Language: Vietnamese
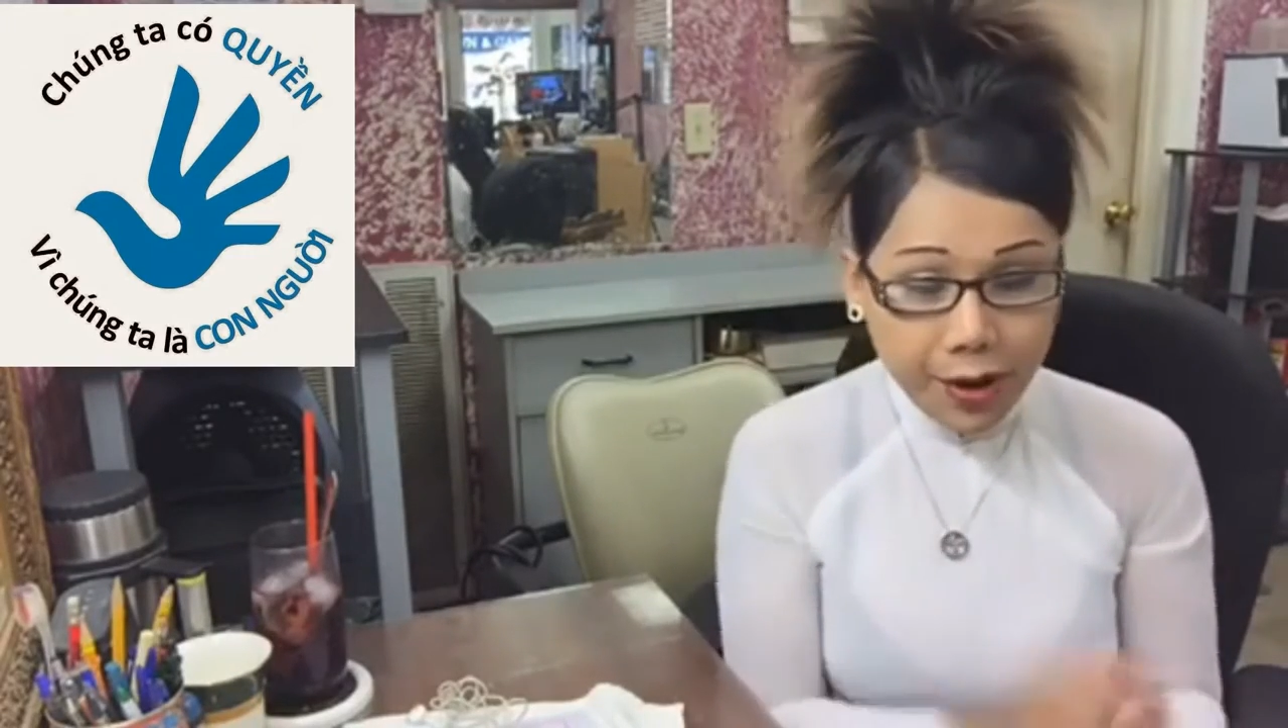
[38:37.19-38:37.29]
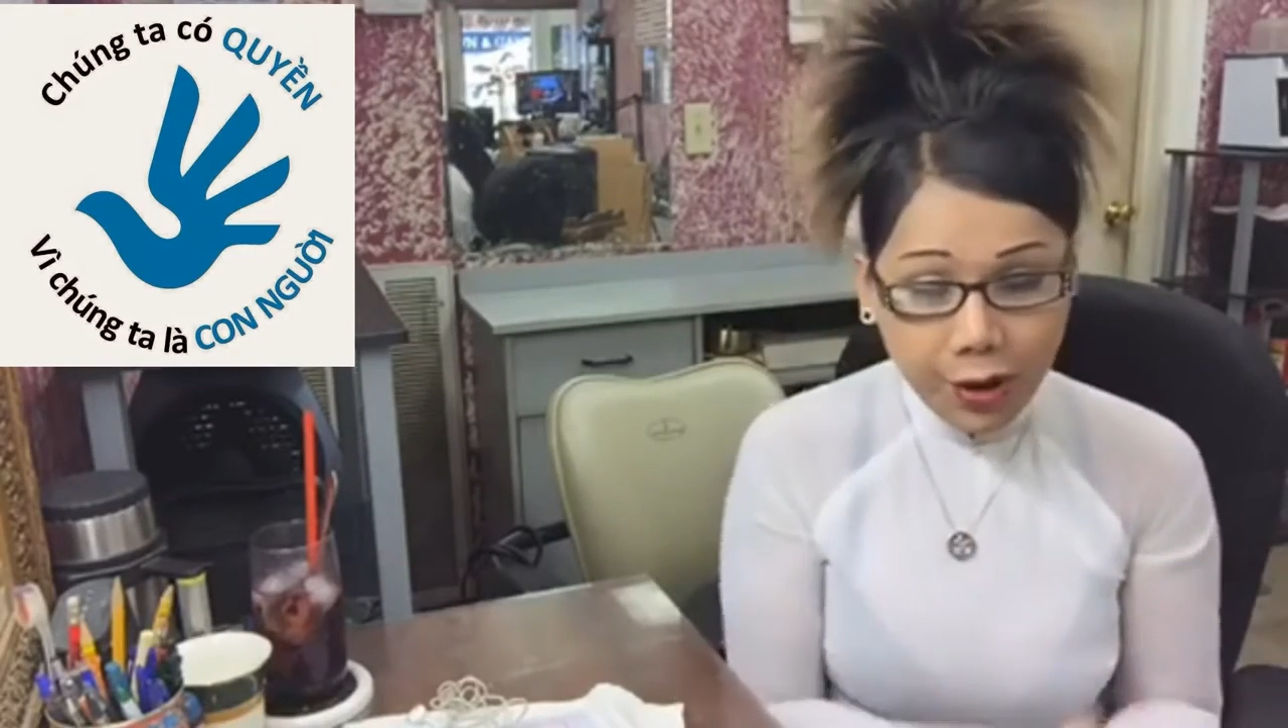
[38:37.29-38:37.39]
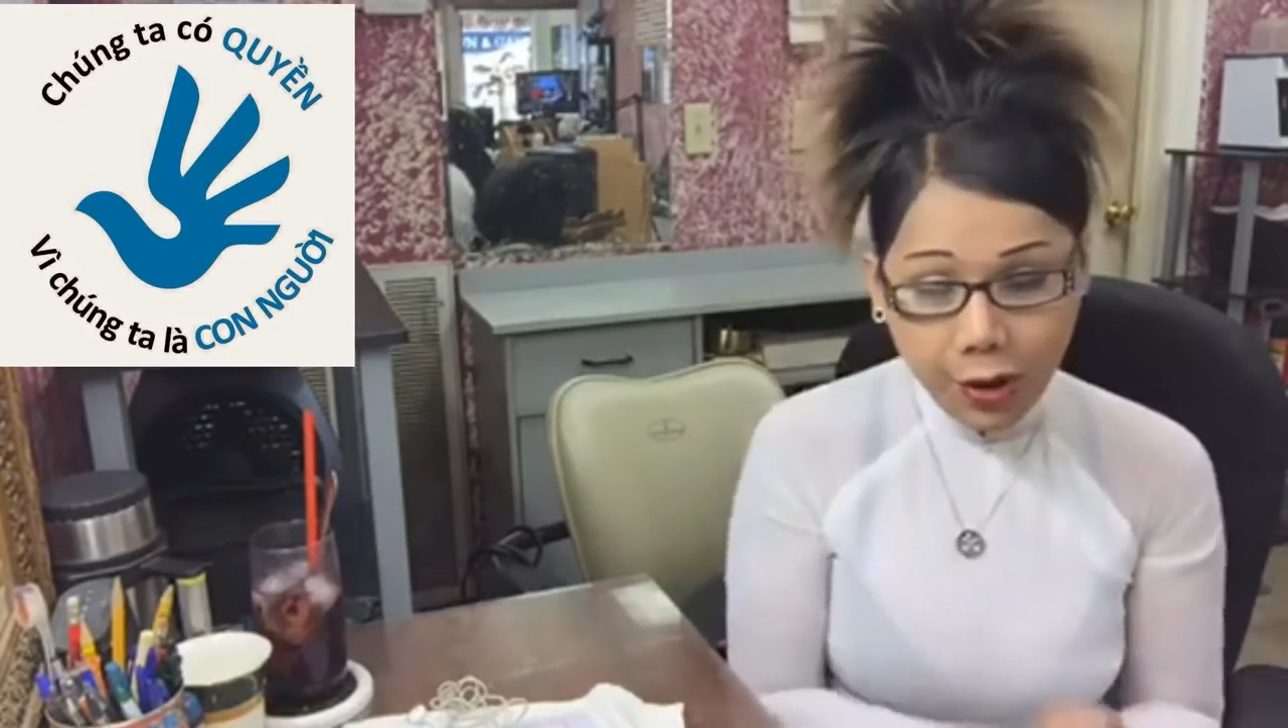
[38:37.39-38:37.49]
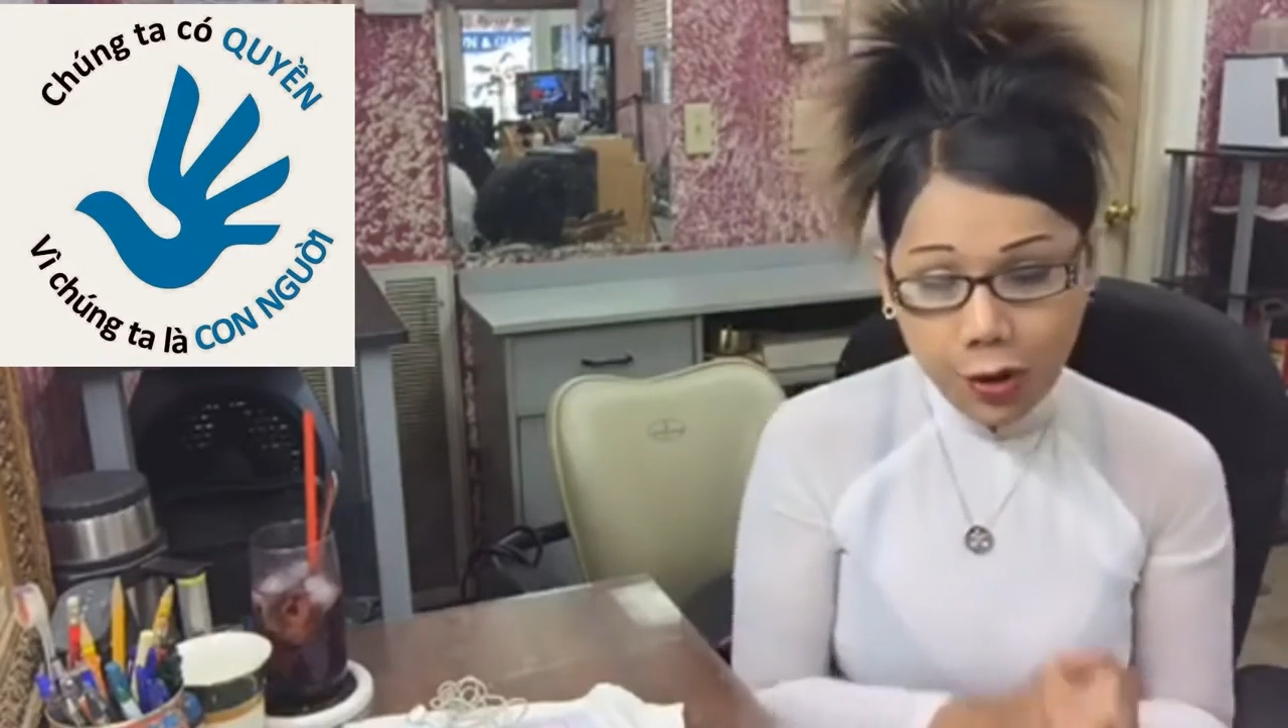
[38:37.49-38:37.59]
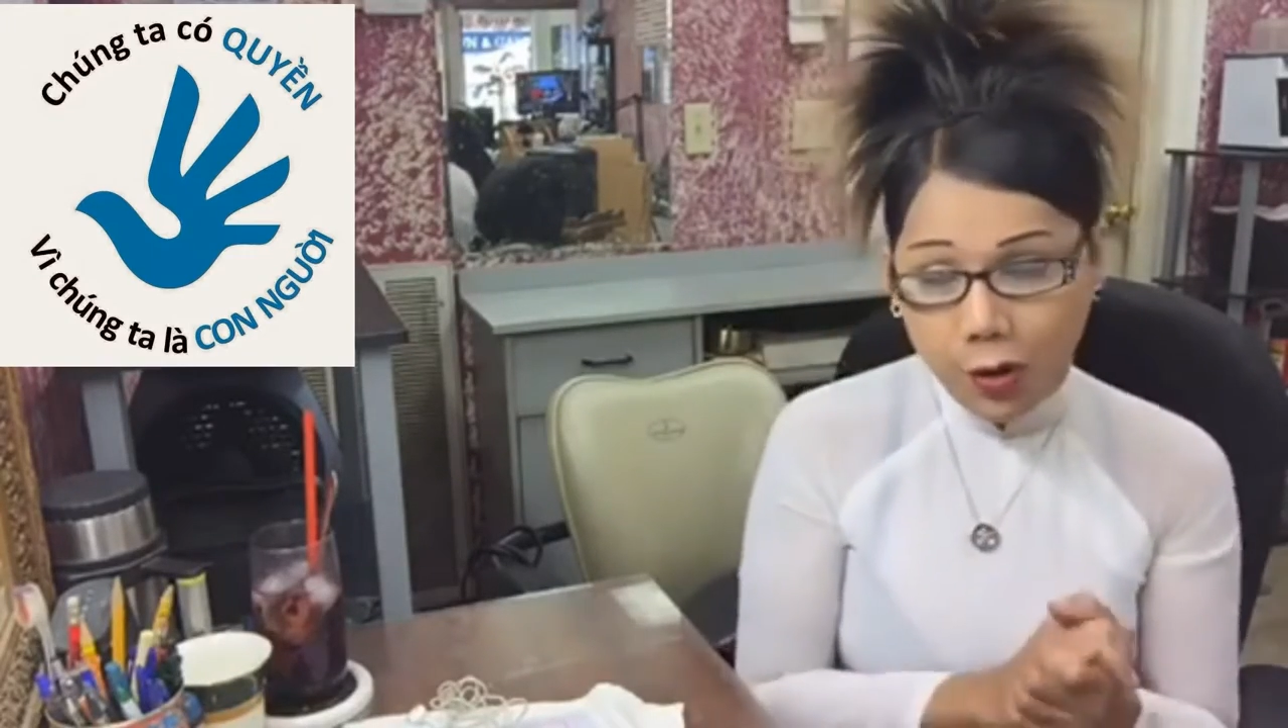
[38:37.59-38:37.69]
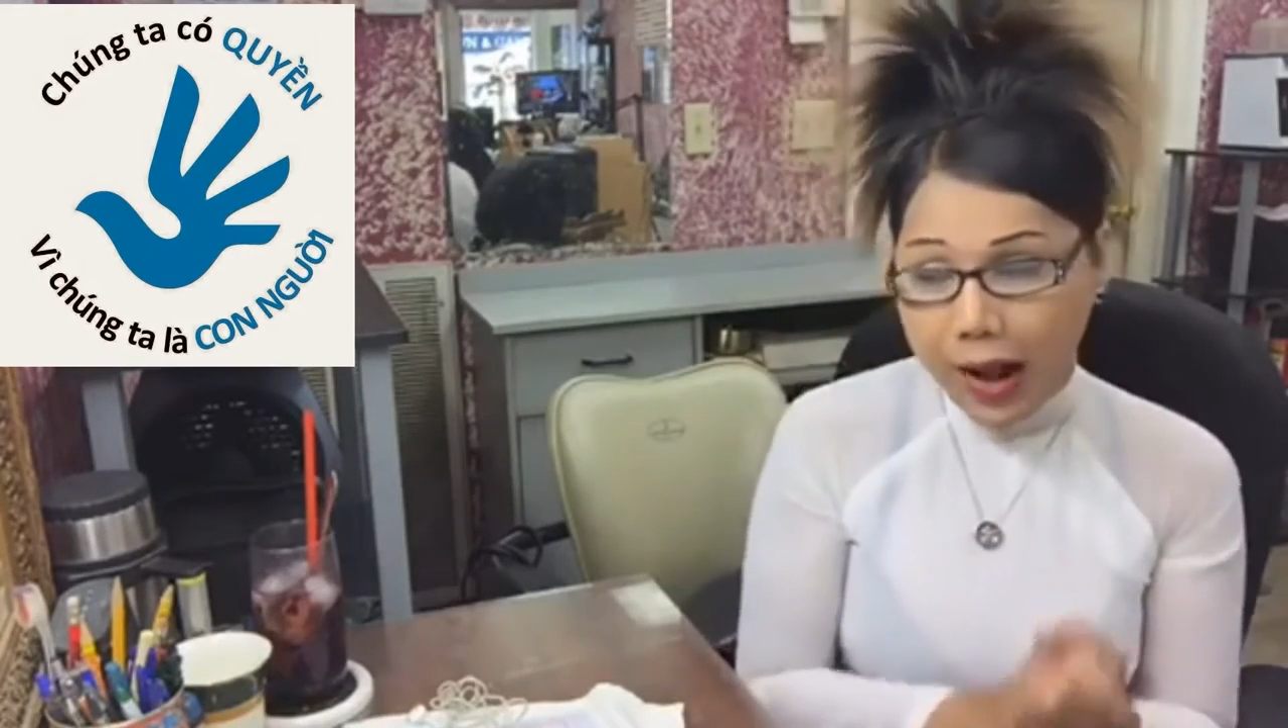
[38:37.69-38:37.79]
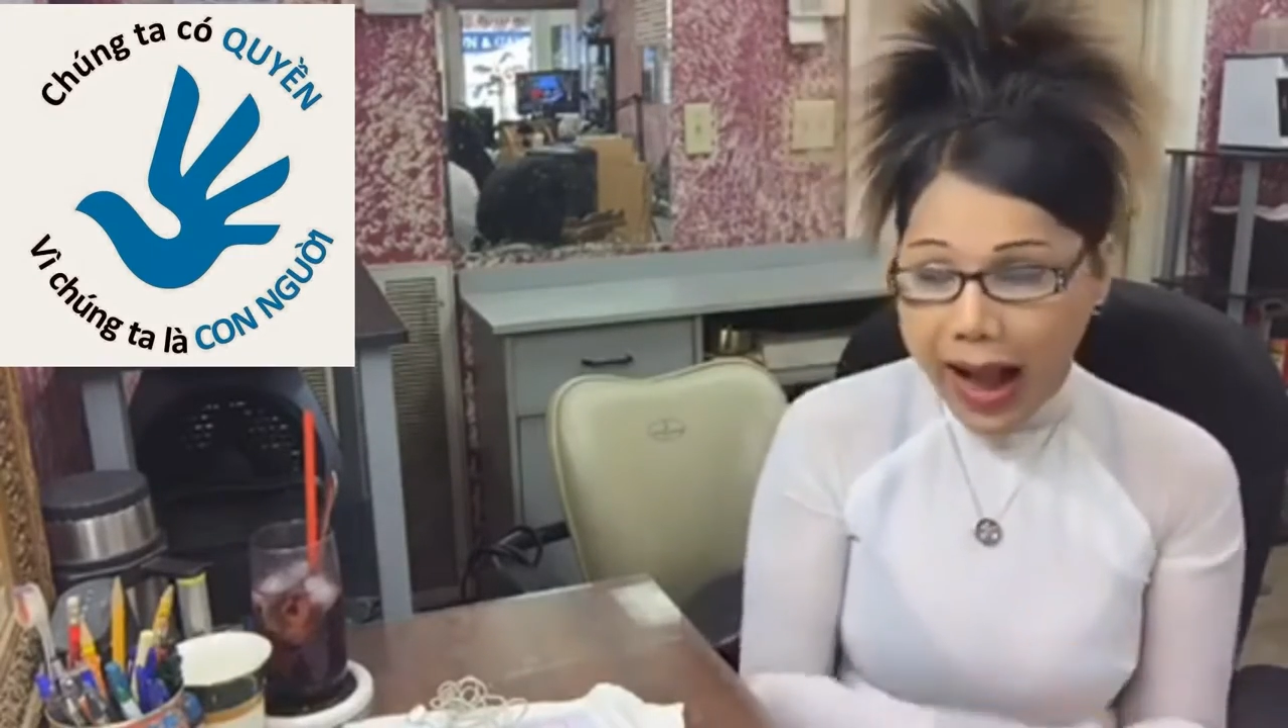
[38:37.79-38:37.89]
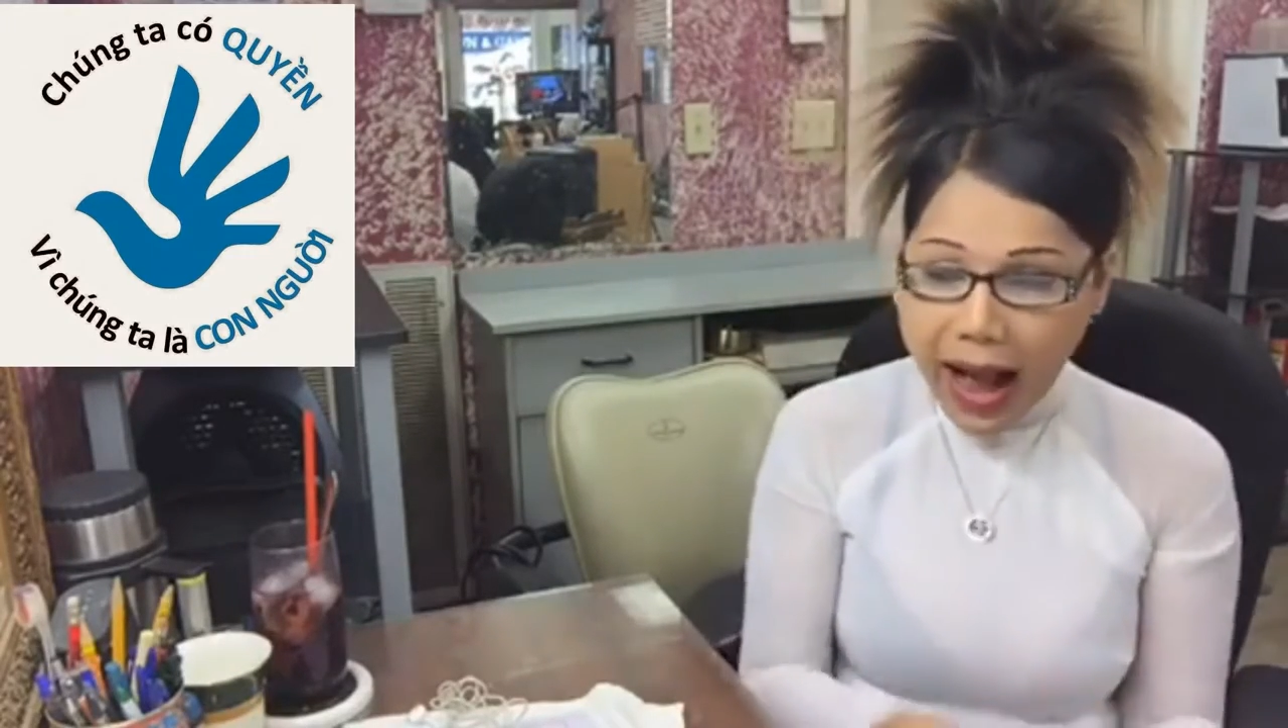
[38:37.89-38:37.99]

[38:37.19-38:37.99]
điều